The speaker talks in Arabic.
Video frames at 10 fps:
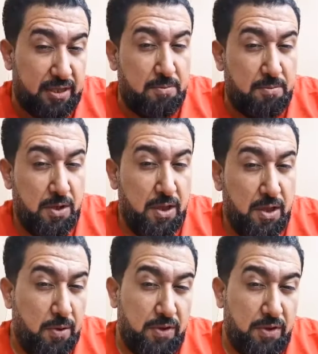يروح
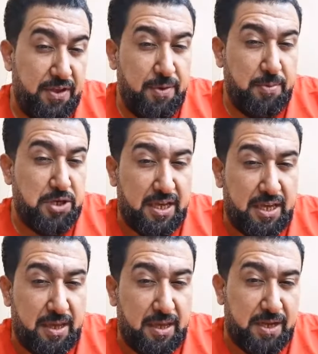يقدم وظيفه
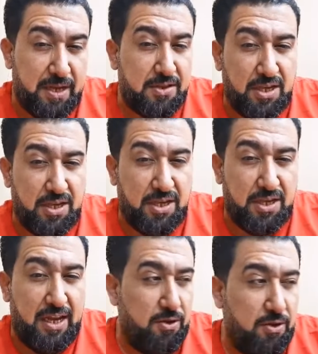بشركه مال
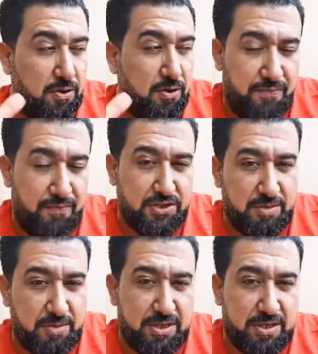اتصالات لو
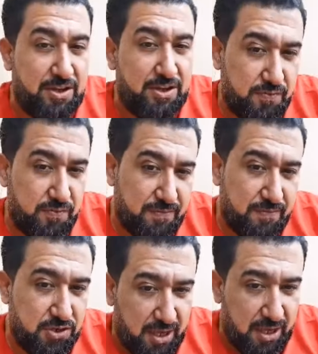فتشي بس انا اشوف
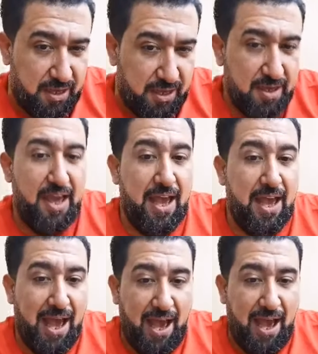نفسي ان شاء الله
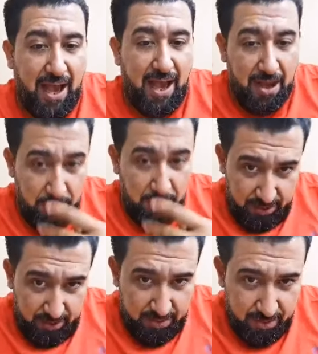
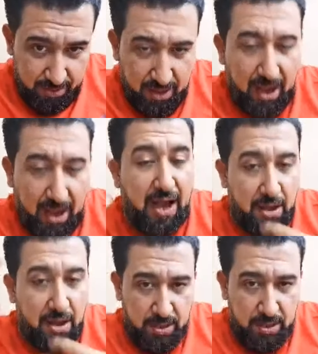احاول
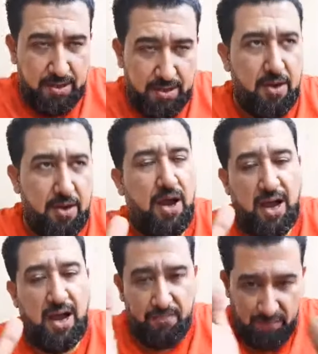احاول
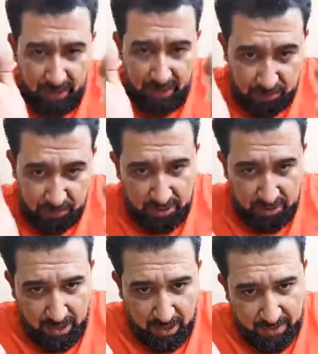انه احافظ على
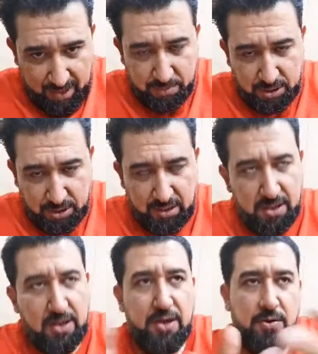المستوى هذا اهم
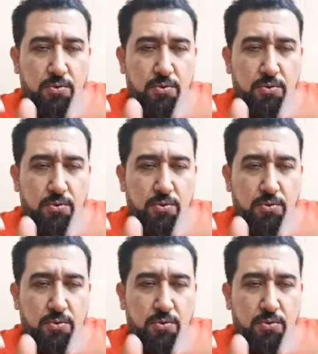شيء